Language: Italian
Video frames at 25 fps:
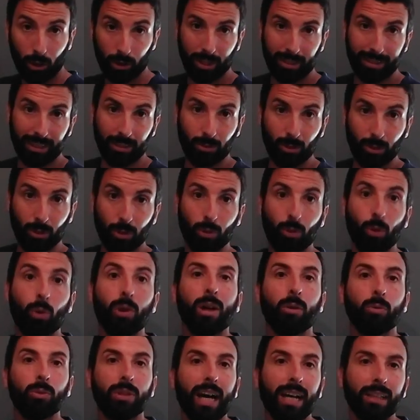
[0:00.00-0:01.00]
oggi è stato
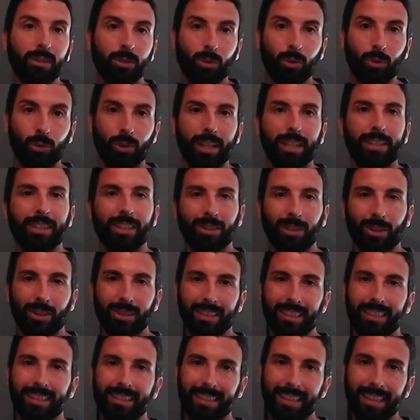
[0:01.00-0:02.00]
collaudato con il centro
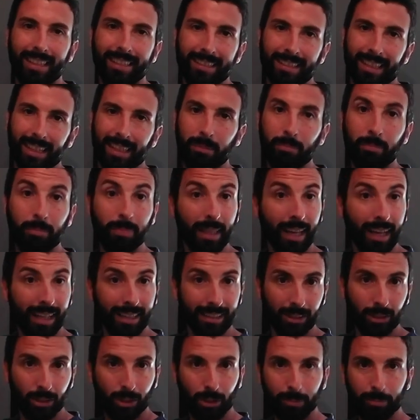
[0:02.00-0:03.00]
assistenza
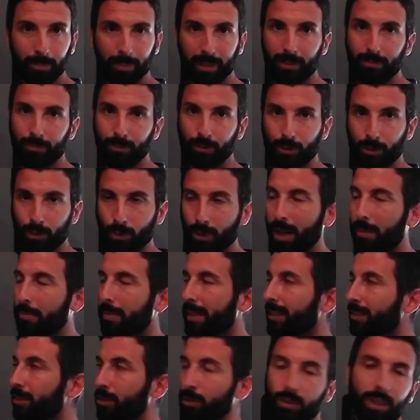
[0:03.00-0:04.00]
l'impianto per il
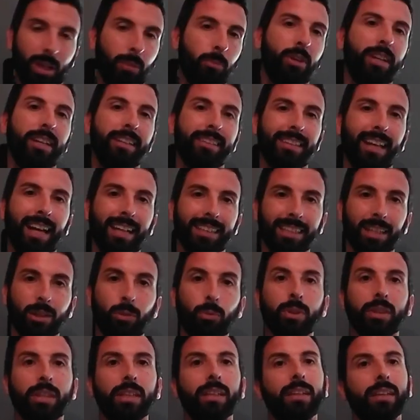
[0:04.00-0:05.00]
funzionamento, siamo in estate
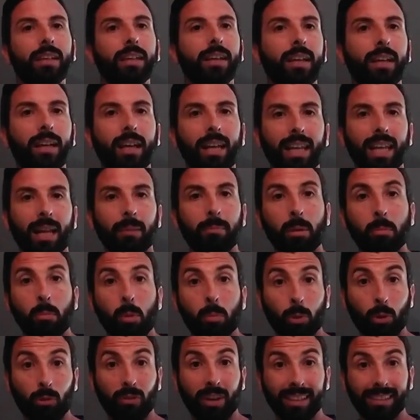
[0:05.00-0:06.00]
quindi l'abbiamo
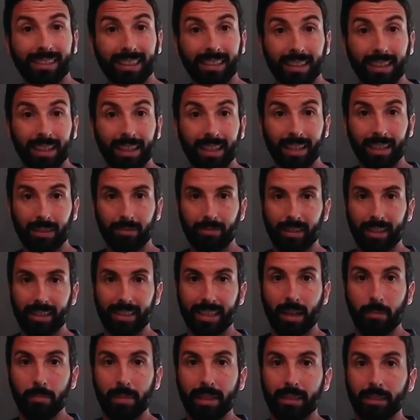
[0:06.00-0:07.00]
provata in
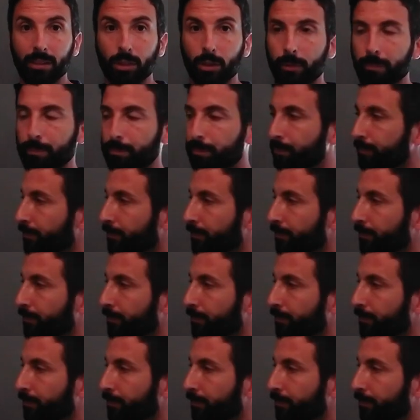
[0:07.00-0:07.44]
raffrescamento.